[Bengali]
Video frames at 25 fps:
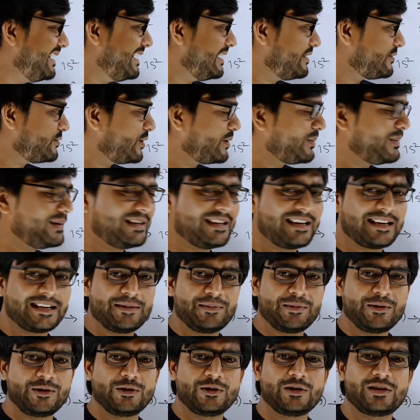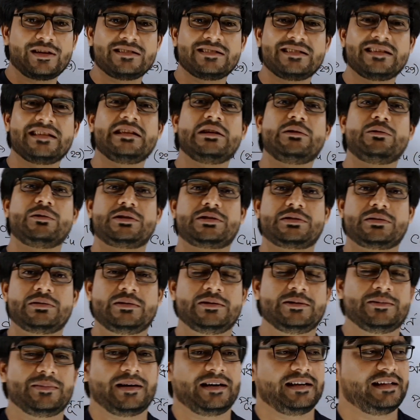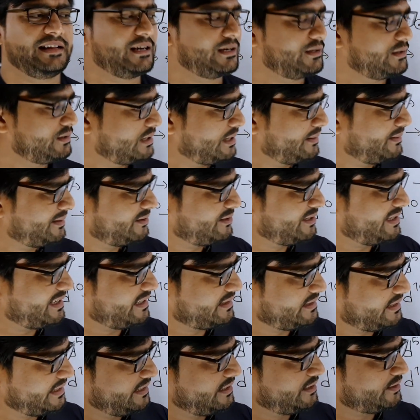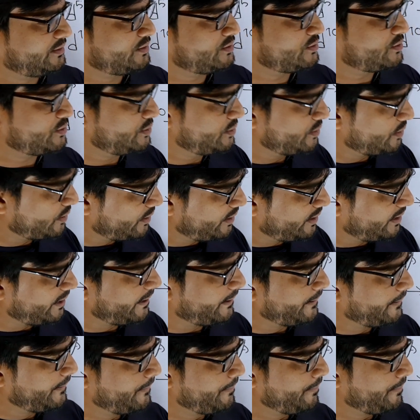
এস অরবিটালকে মনে করেন যে রিকোয়েস্ট করলো যে ভাই দেখো আমার তো আর একটা ইলেকট্রন যদি হয়